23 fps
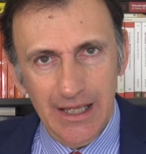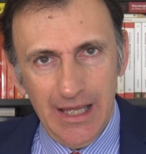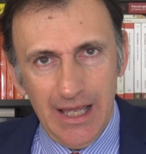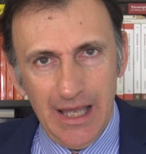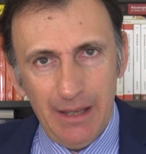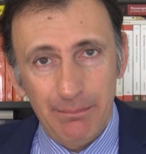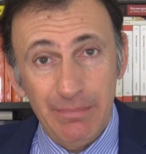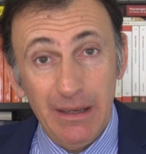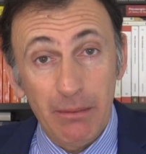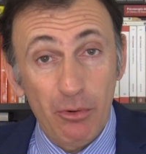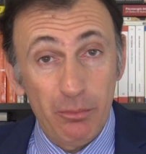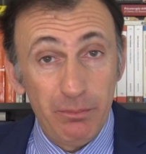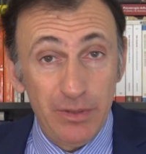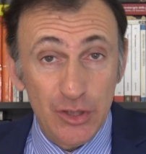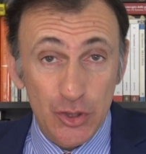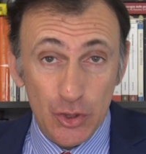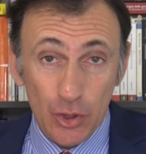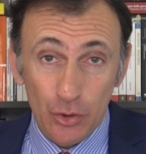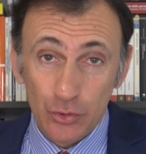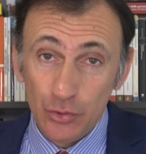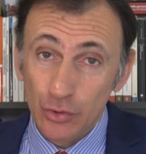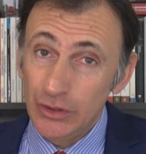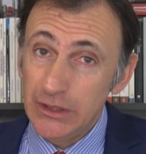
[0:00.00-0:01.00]
Abbiamo
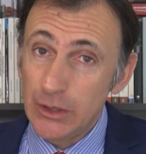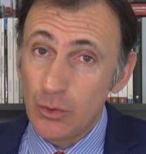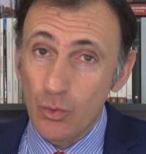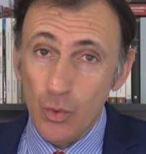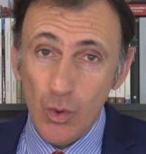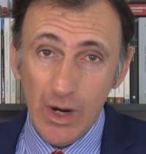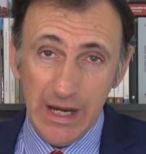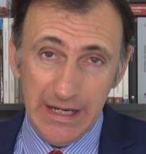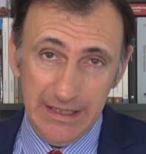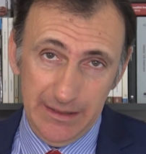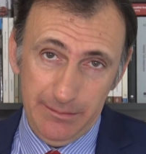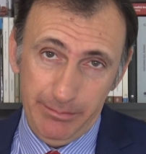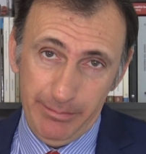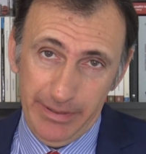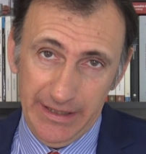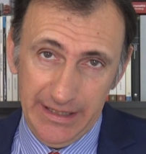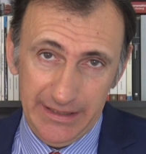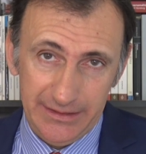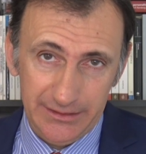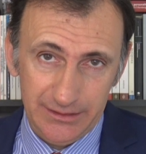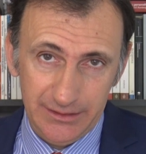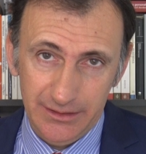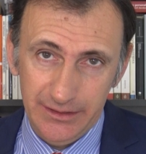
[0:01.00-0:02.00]
bisogno di quel
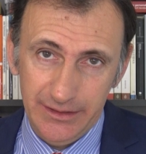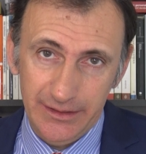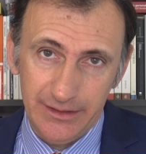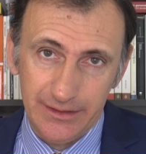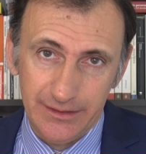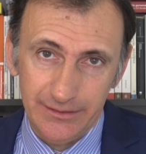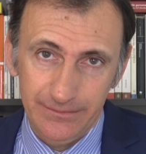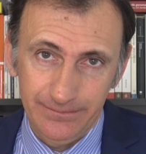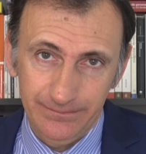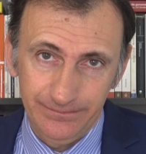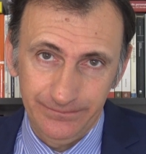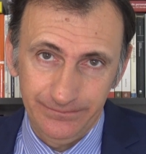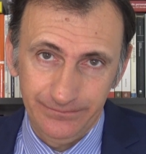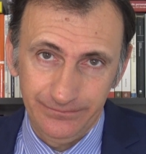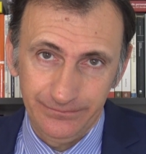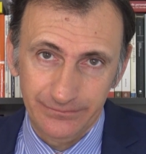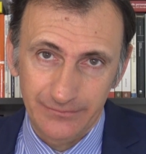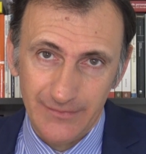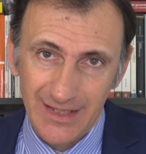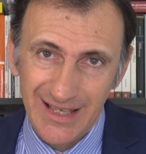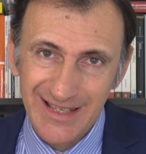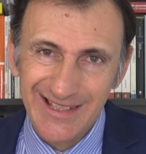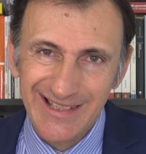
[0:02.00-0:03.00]
partner,
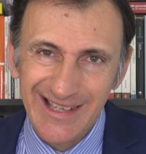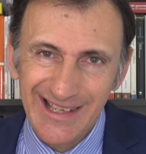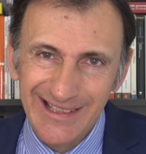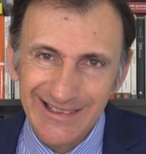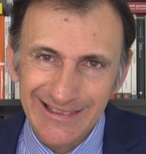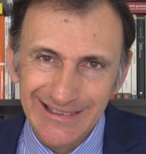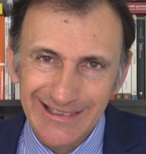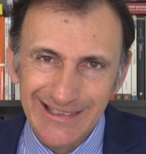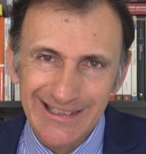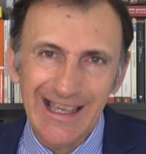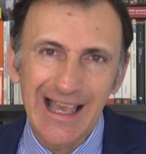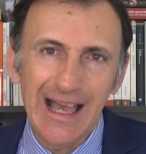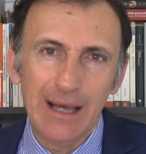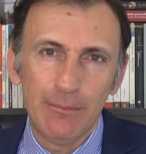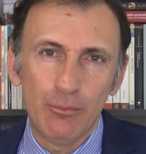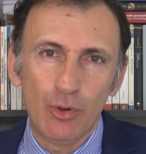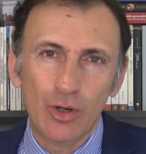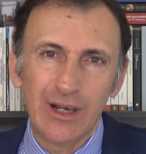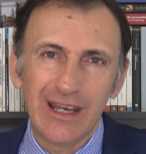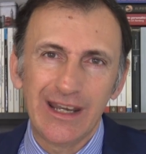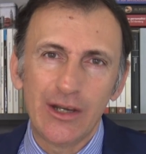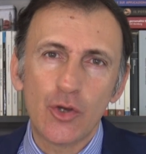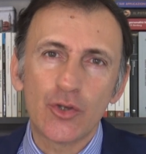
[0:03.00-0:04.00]

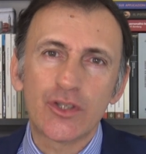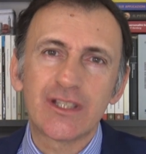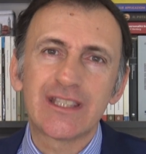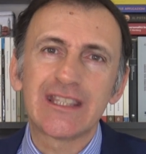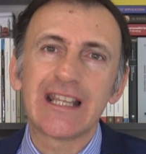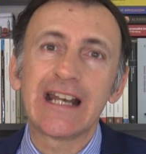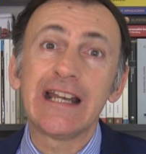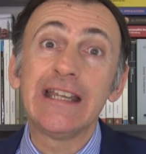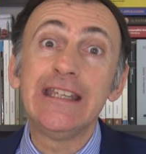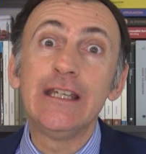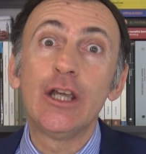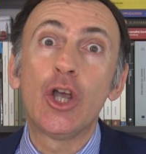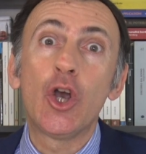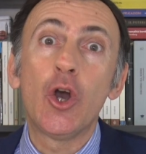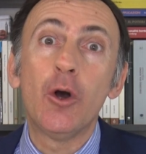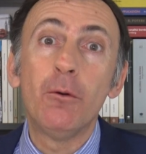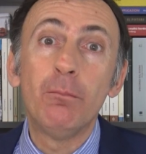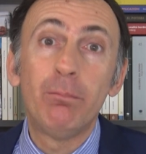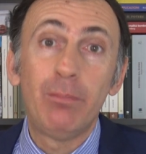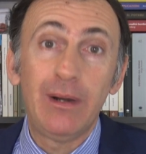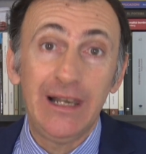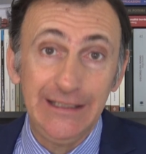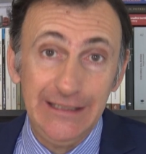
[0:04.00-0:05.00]
sentiamo la nostra
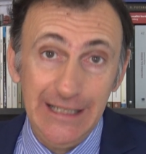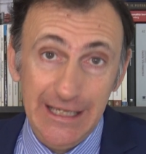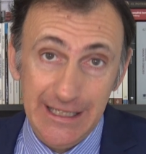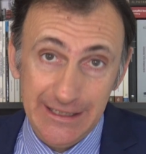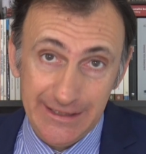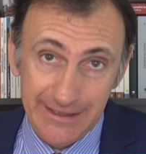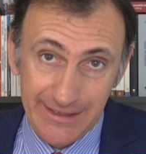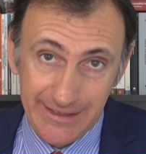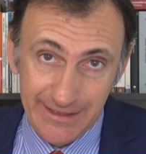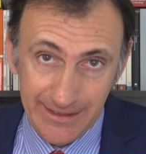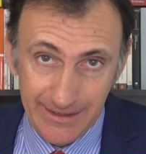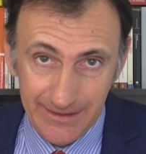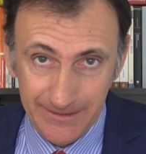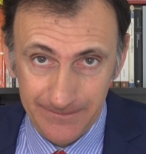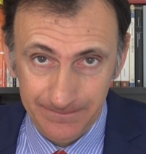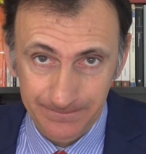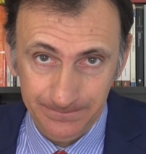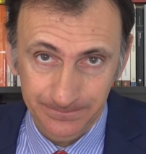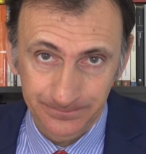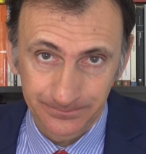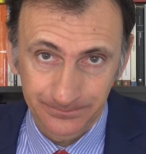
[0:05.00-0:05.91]
incompletezza,